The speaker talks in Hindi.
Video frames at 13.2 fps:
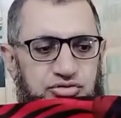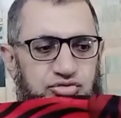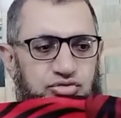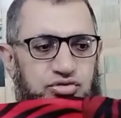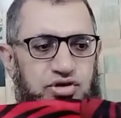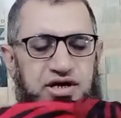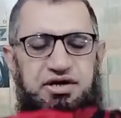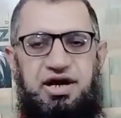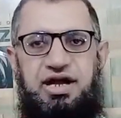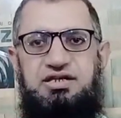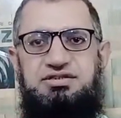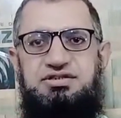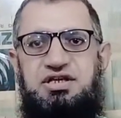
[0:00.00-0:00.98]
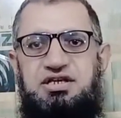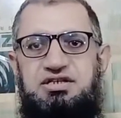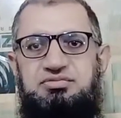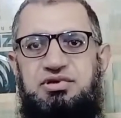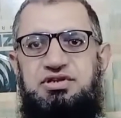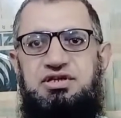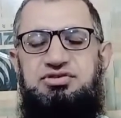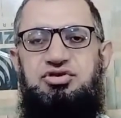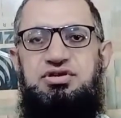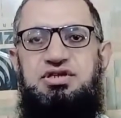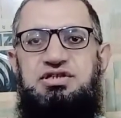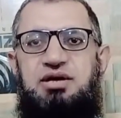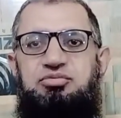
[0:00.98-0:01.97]
तो 28, 30, 32,
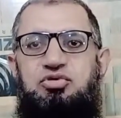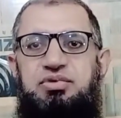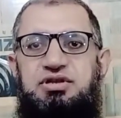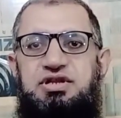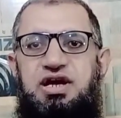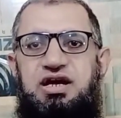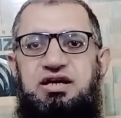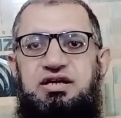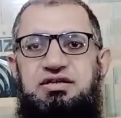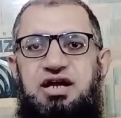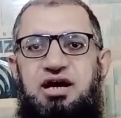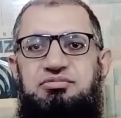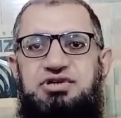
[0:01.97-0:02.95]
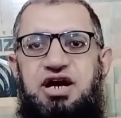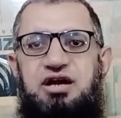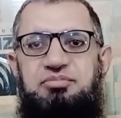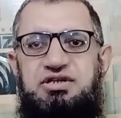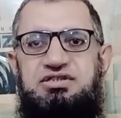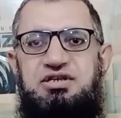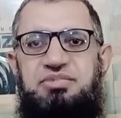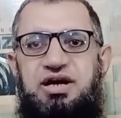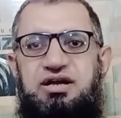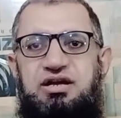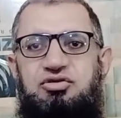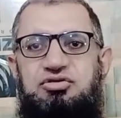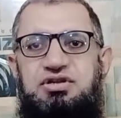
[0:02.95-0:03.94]
34 आपको पता है कि जनाब चार पीस की
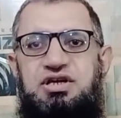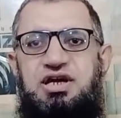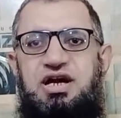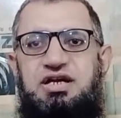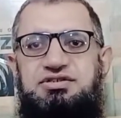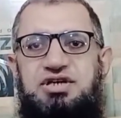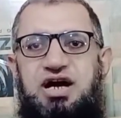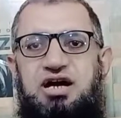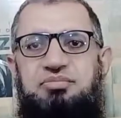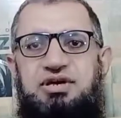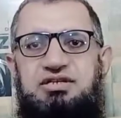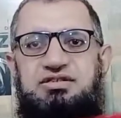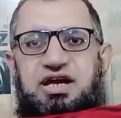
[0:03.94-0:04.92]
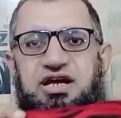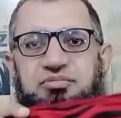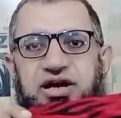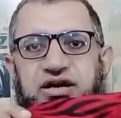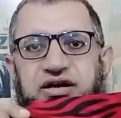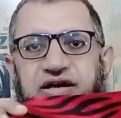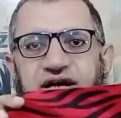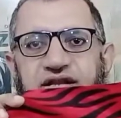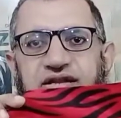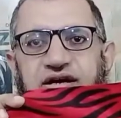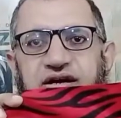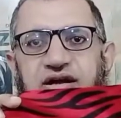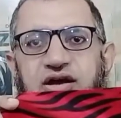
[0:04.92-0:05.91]
पैकिंग होती है चार पीस हैं एक पैकेट के
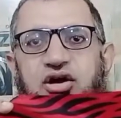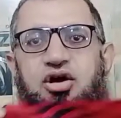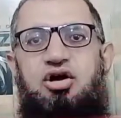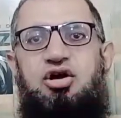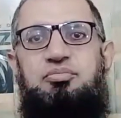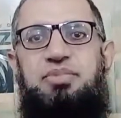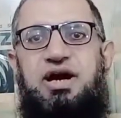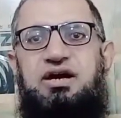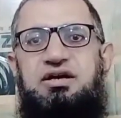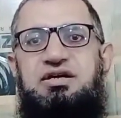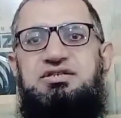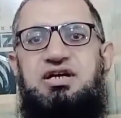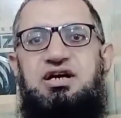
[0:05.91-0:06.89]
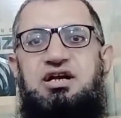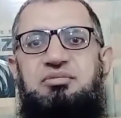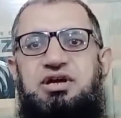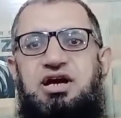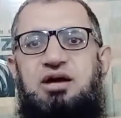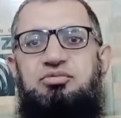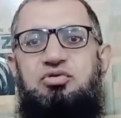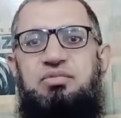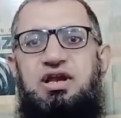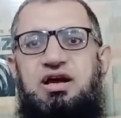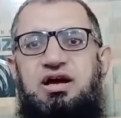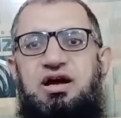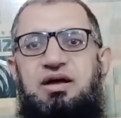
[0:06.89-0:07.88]
अंदर और पैकेट की शक्ल में ही आपको
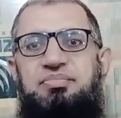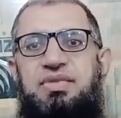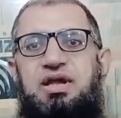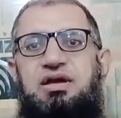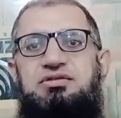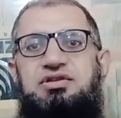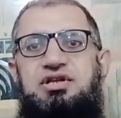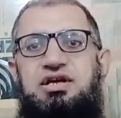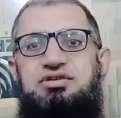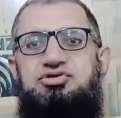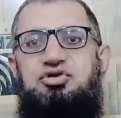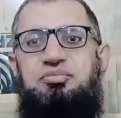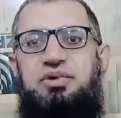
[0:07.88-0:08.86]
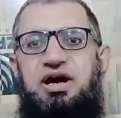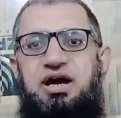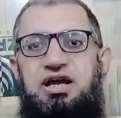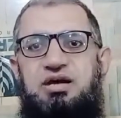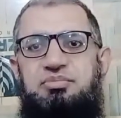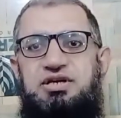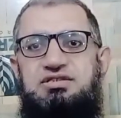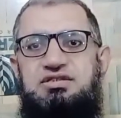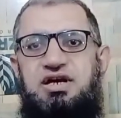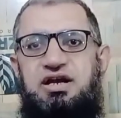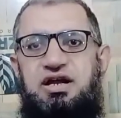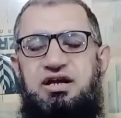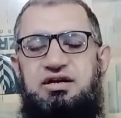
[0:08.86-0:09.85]
मिलेगा तीन सौ रुपया एक पीस
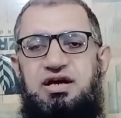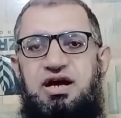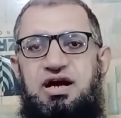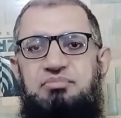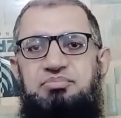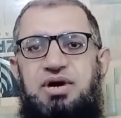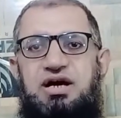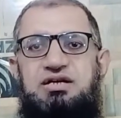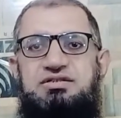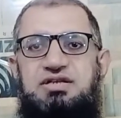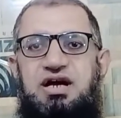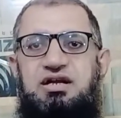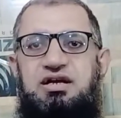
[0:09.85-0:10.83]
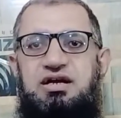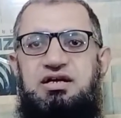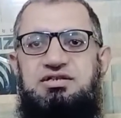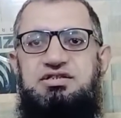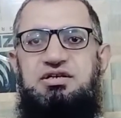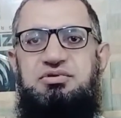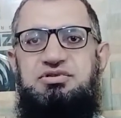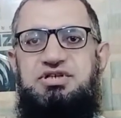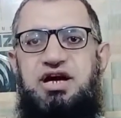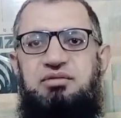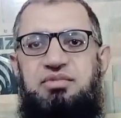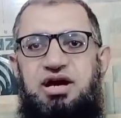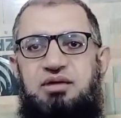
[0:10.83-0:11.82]
का रेट है पाकिस्तान के किसी भी
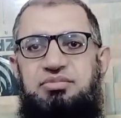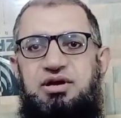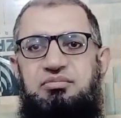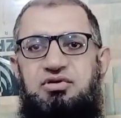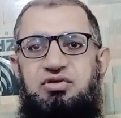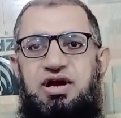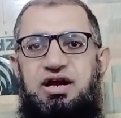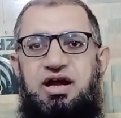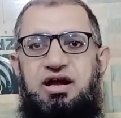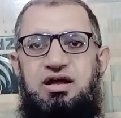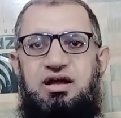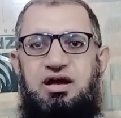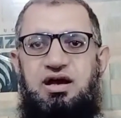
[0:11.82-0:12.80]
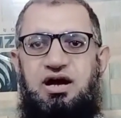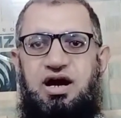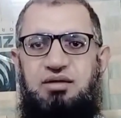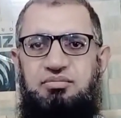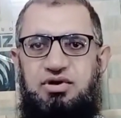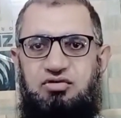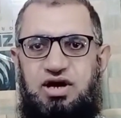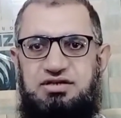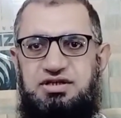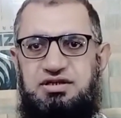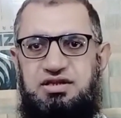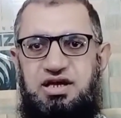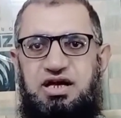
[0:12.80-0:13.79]
शहर में आपने मंगवाना है आप मंगवा
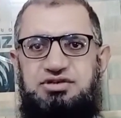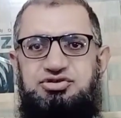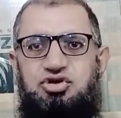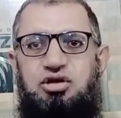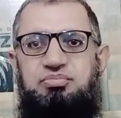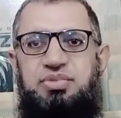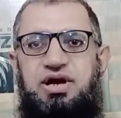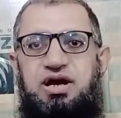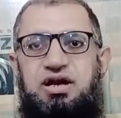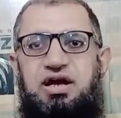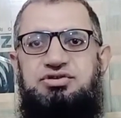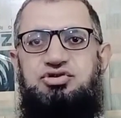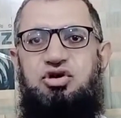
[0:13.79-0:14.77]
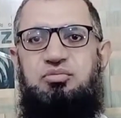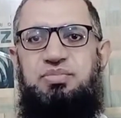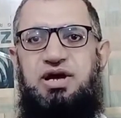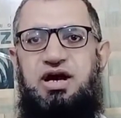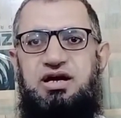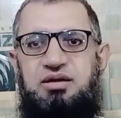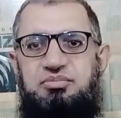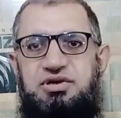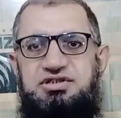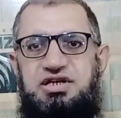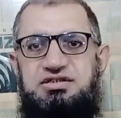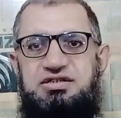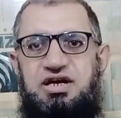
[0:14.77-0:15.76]
सकते हैं शॉप पे आना है शॉप पे आके
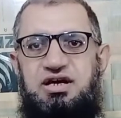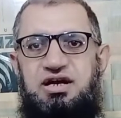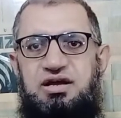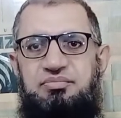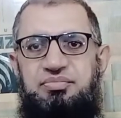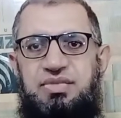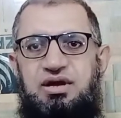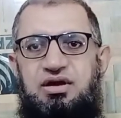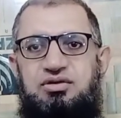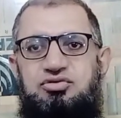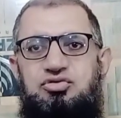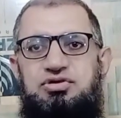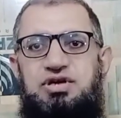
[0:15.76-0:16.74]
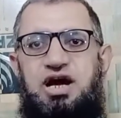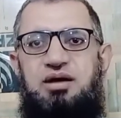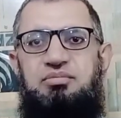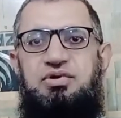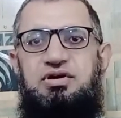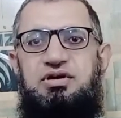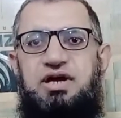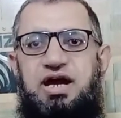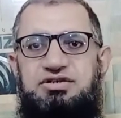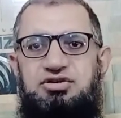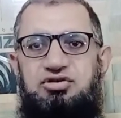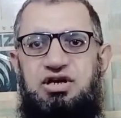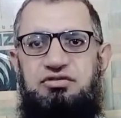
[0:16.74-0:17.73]
परचेज़ कर लें तो जनाब
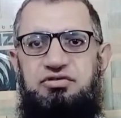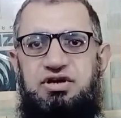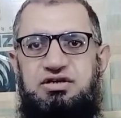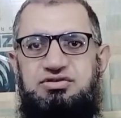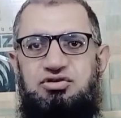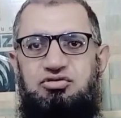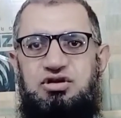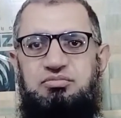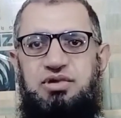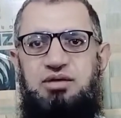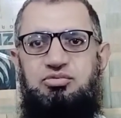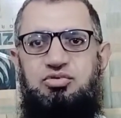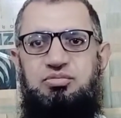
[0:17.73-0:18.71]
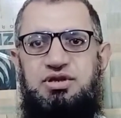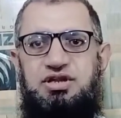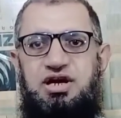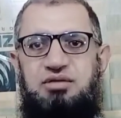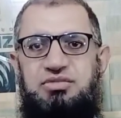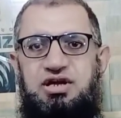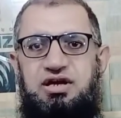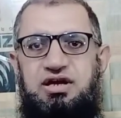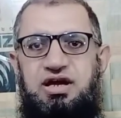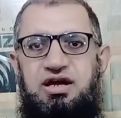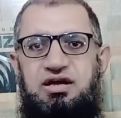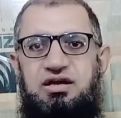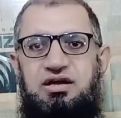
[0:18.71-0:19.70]
कैश ऑन डिलीवरी की सहूलत भी आपको पता है हम दे
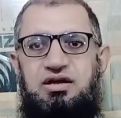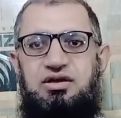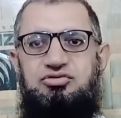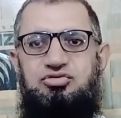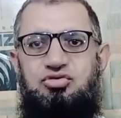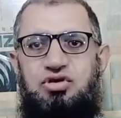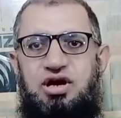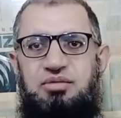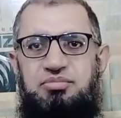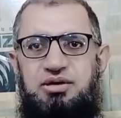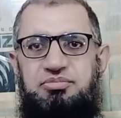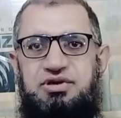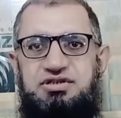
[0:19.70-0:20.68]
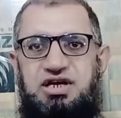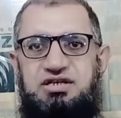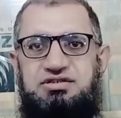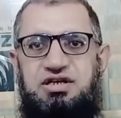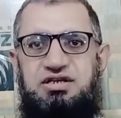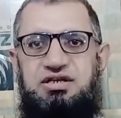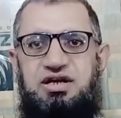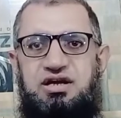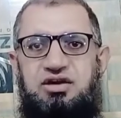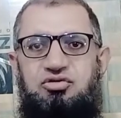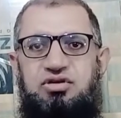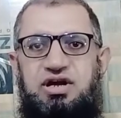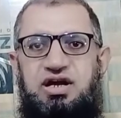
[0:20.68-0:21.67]
रहे हैं तो अभी परचेज़ कीजिए
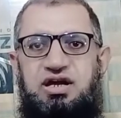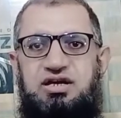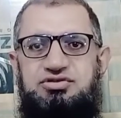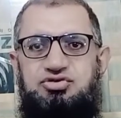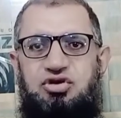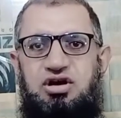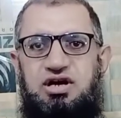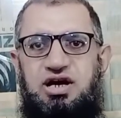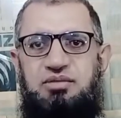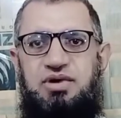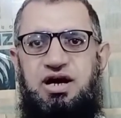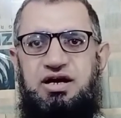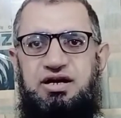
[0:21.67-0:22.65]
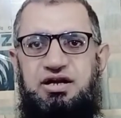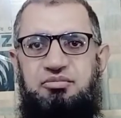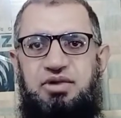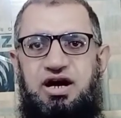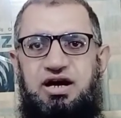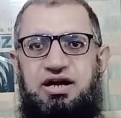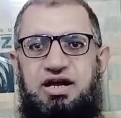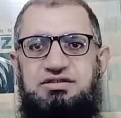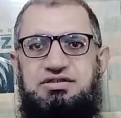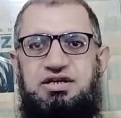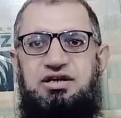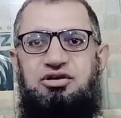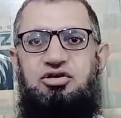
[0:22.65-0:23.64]
क्योंकि ये स्टॉक अब आगे डिमांड है
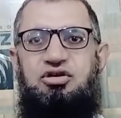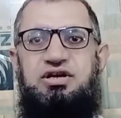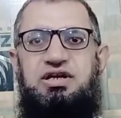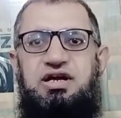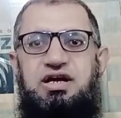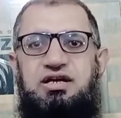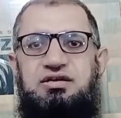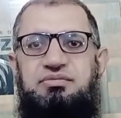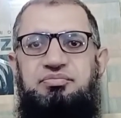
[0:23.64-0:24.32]
इसकी और ये